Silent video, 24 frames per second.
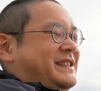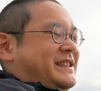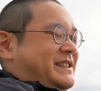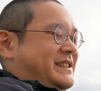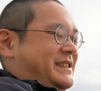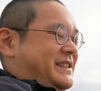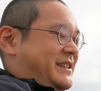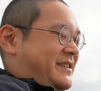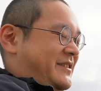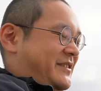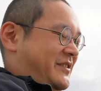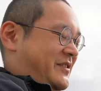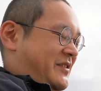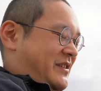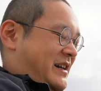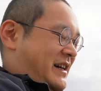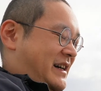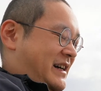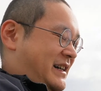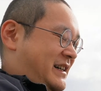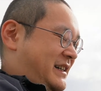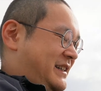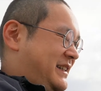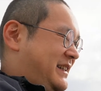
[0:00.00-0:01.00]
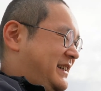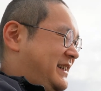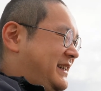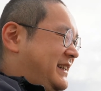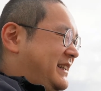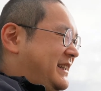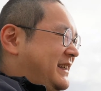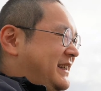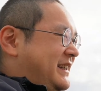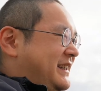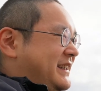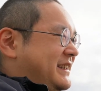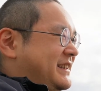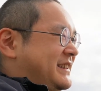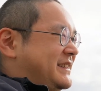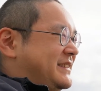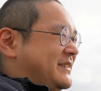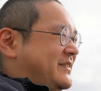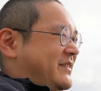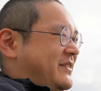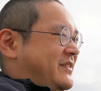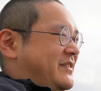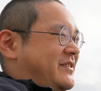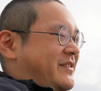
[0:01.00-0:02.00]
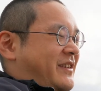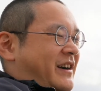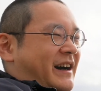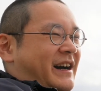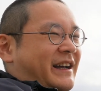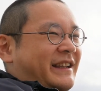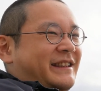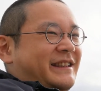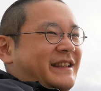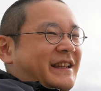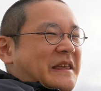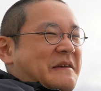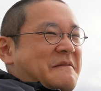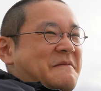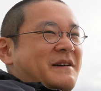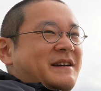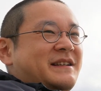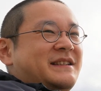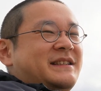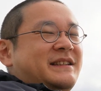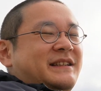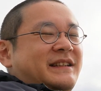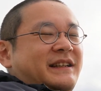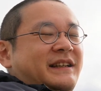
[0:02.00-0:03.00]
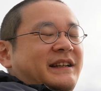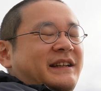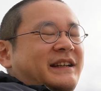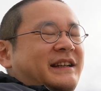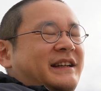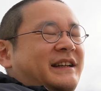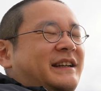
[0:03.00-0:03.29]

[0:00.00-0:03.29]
値っていうのがすごく分かってきましたね、